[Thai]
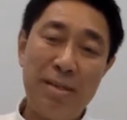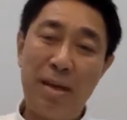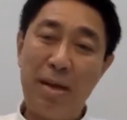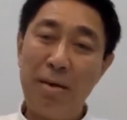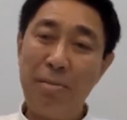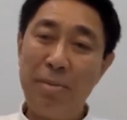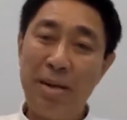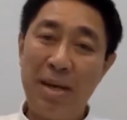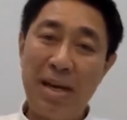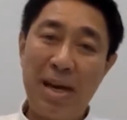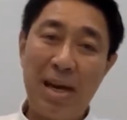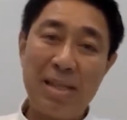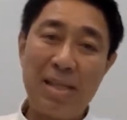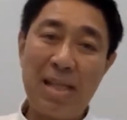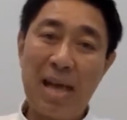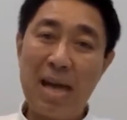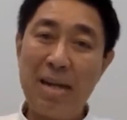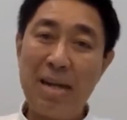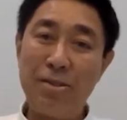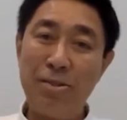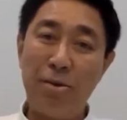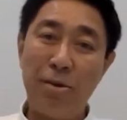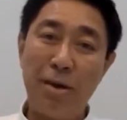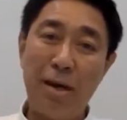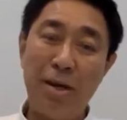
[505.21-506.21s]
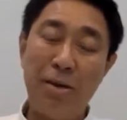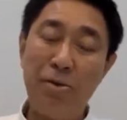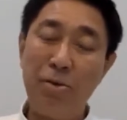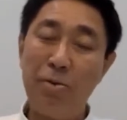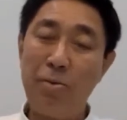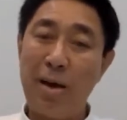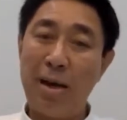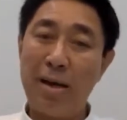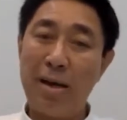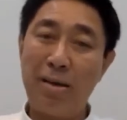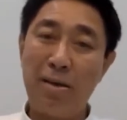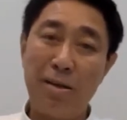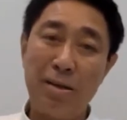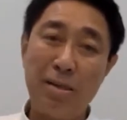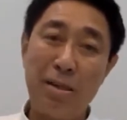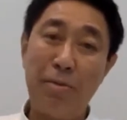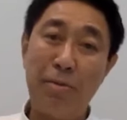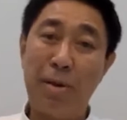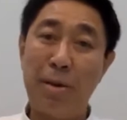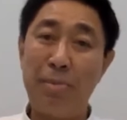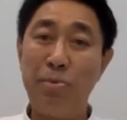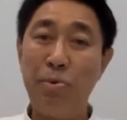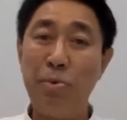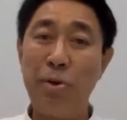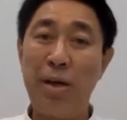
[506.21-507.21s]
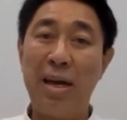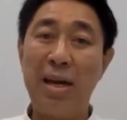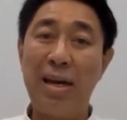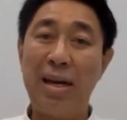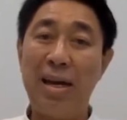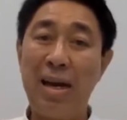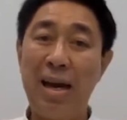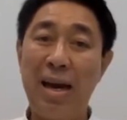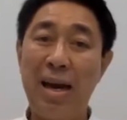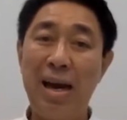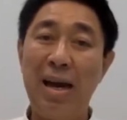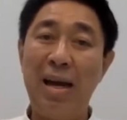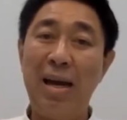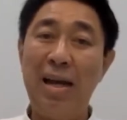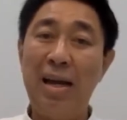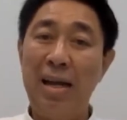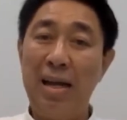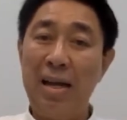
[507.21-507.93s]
เรามี Data ส่งทุกวันของจังหวัดภูเก็ตนะครับ